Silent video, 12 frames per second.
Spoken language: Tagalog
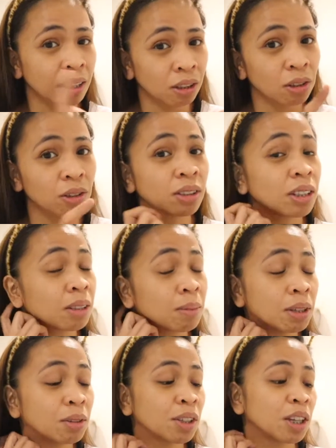to yun,
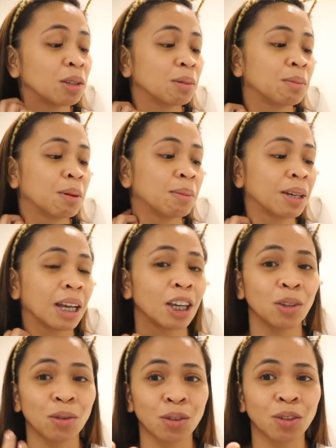sasabihin ko sa inyo mamaya
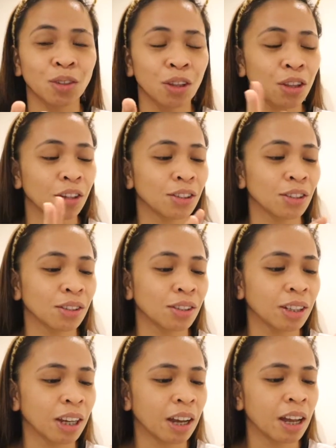yung thoughts
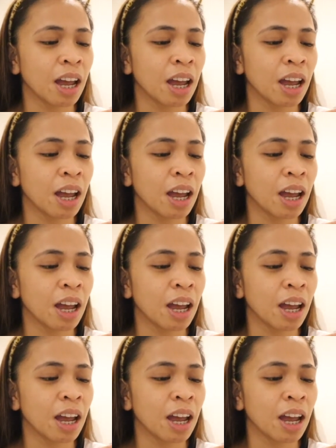ko niya.